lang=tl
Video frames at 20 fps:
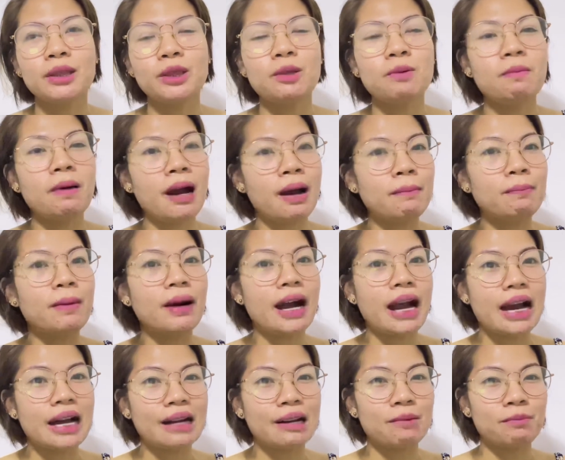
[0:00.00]
yung mga
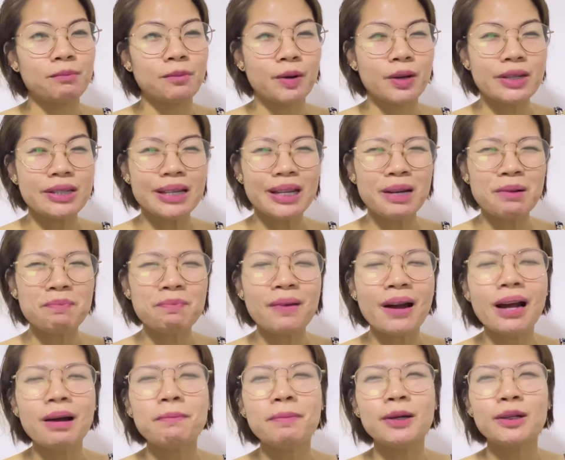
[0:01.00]
pangarap mo. Ang sarap
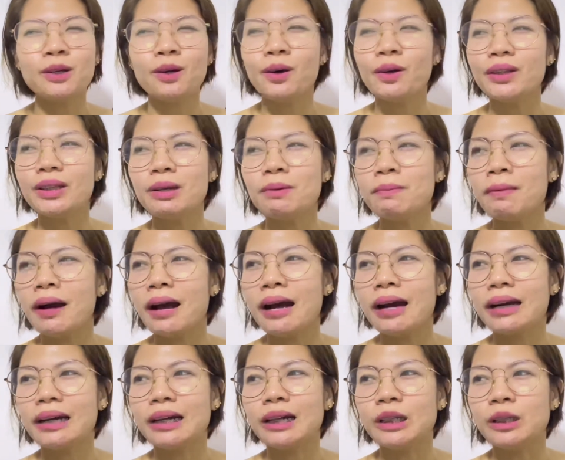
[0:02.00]
makapanood ng mga
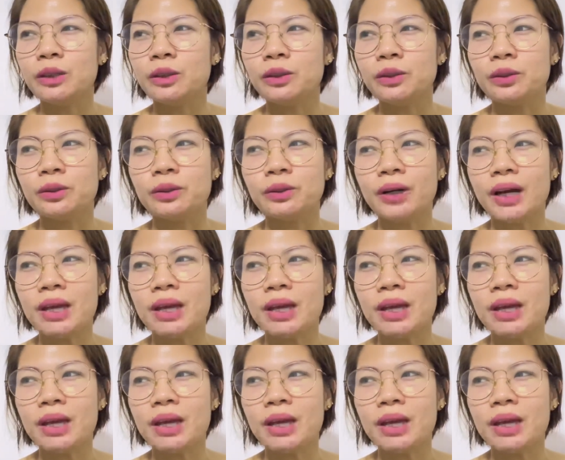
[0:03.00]
gano'n, no?